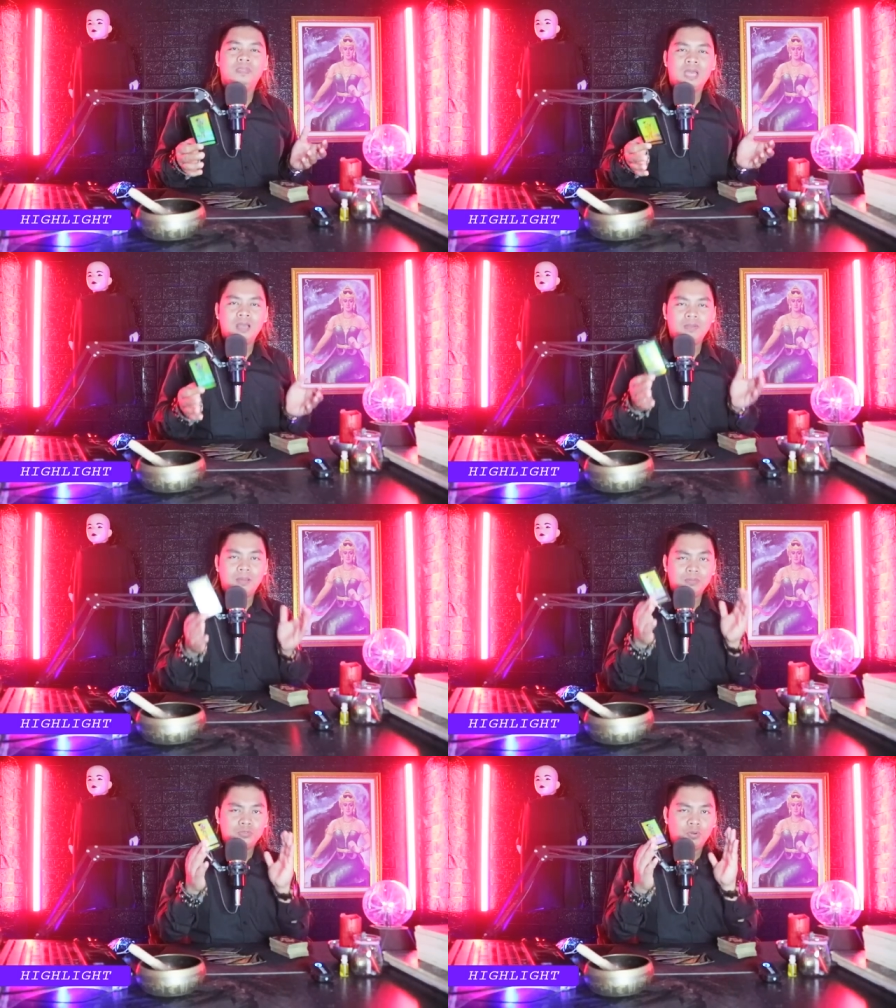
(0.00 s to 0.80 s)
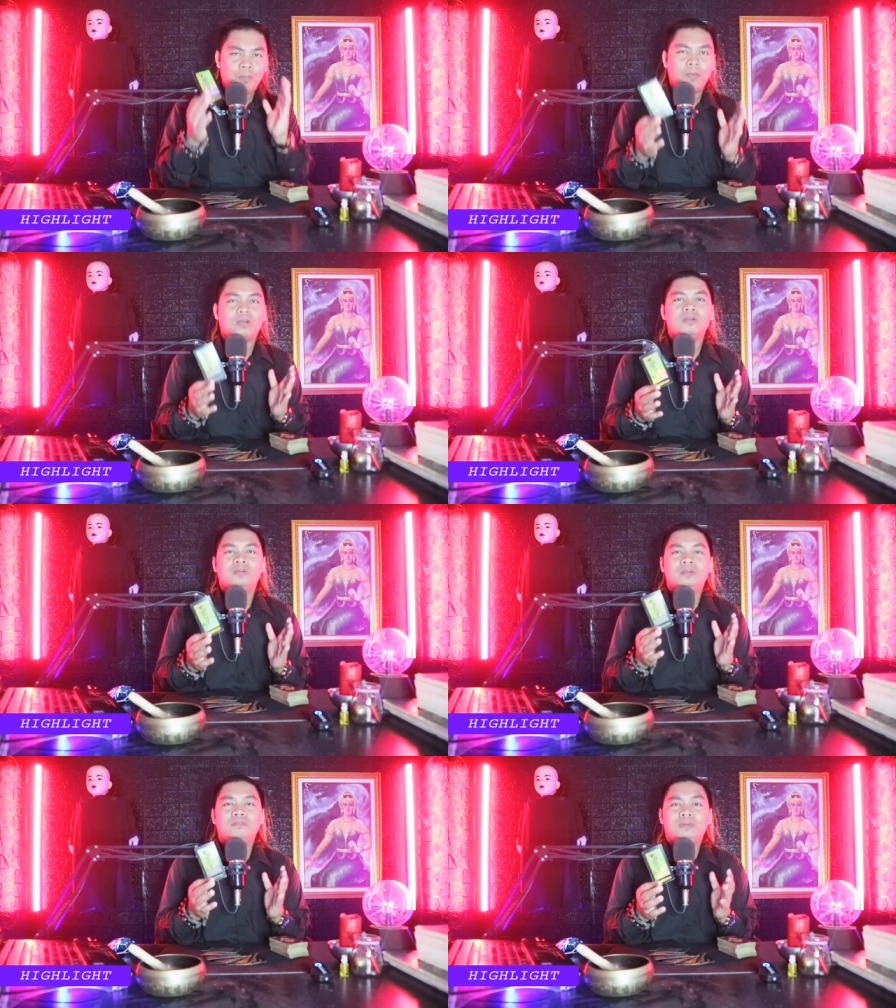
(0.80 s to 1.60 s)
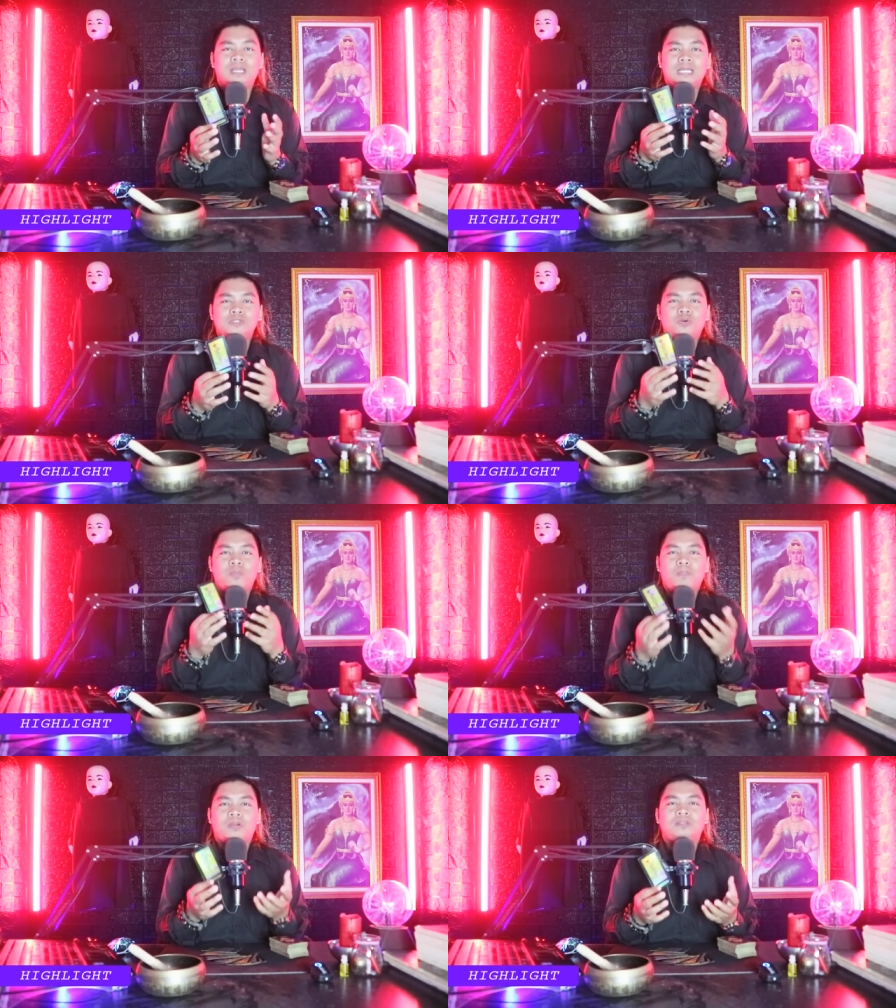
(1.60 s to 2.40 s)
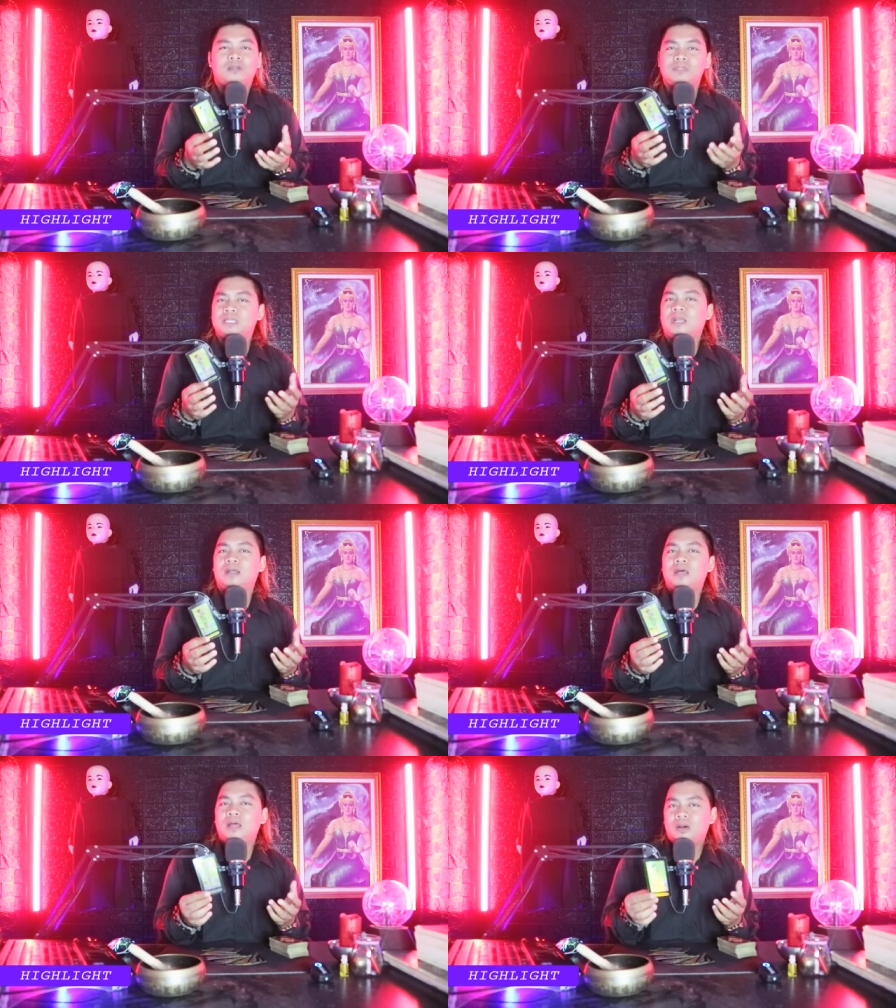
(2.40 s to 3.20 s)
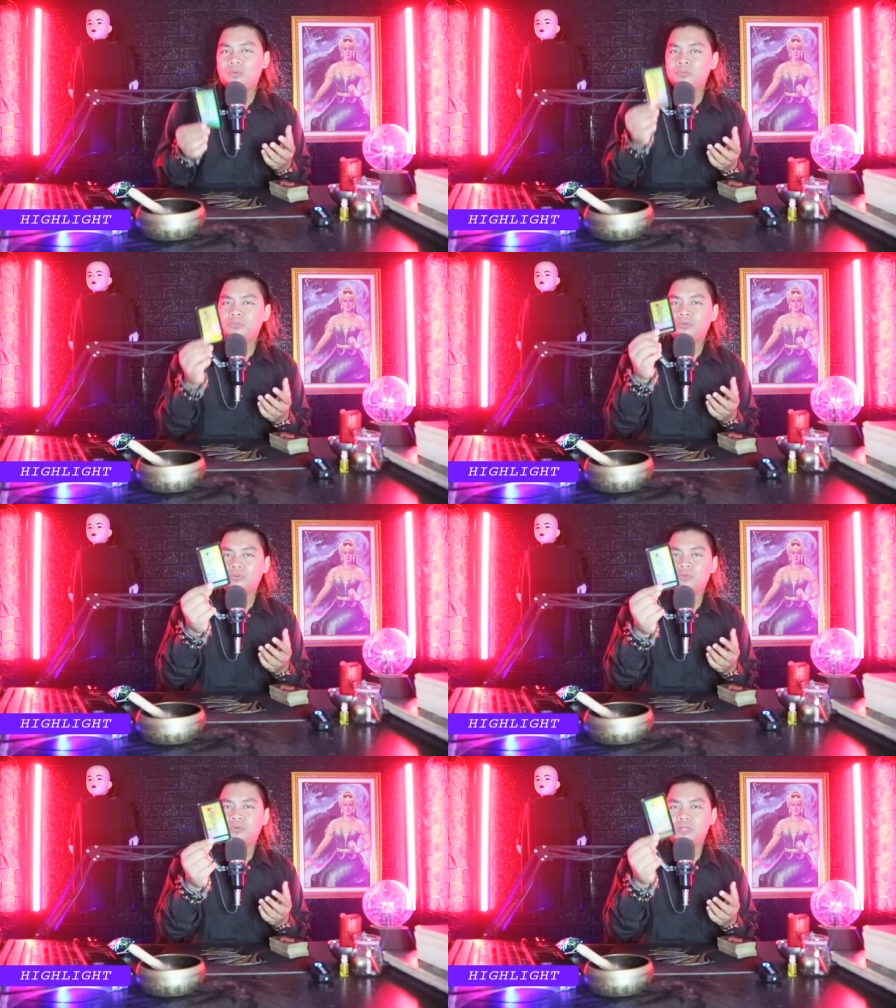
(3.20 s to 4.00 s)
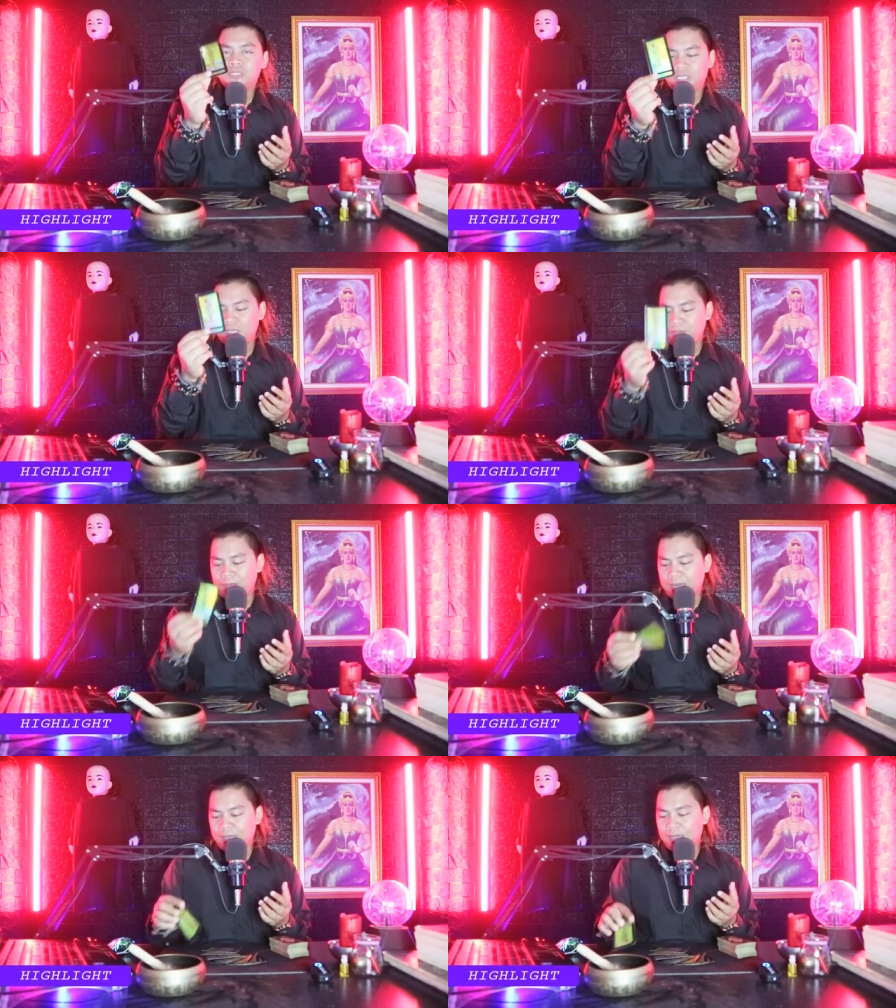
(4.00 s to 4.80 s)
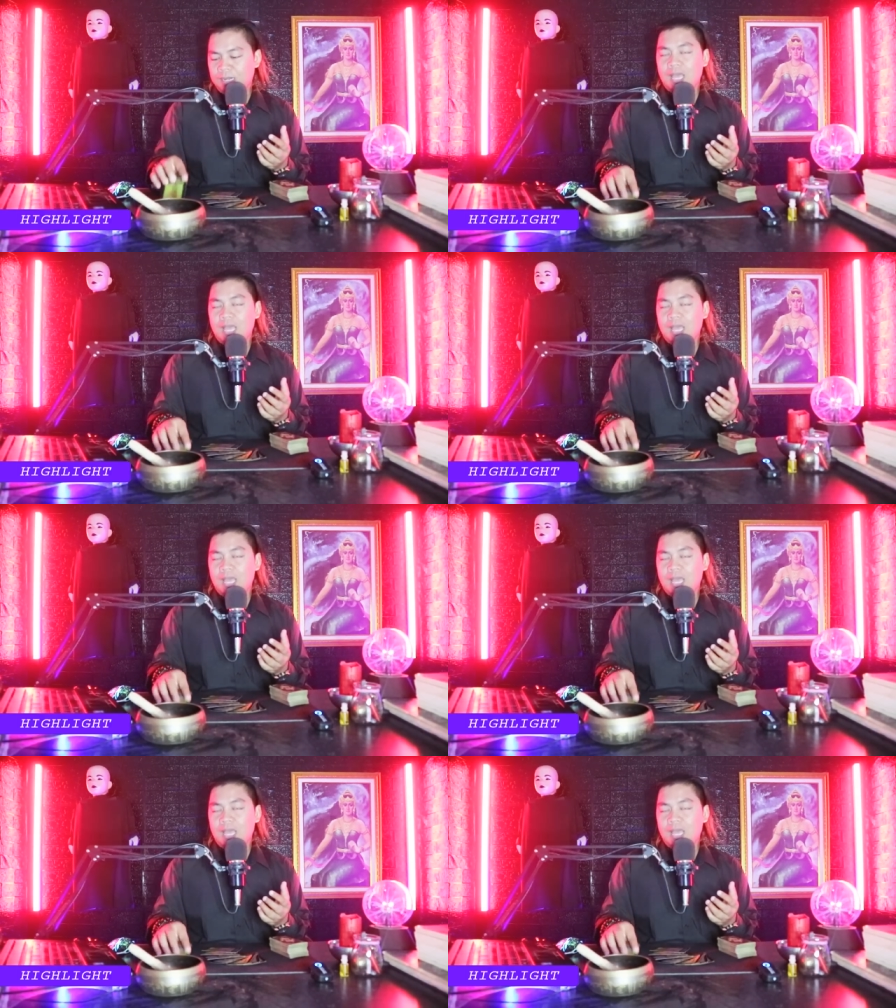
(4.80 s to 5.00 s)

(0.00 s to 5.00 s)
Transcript: yang ya, support berikan support terbesar untuk Rizky Bilar ini.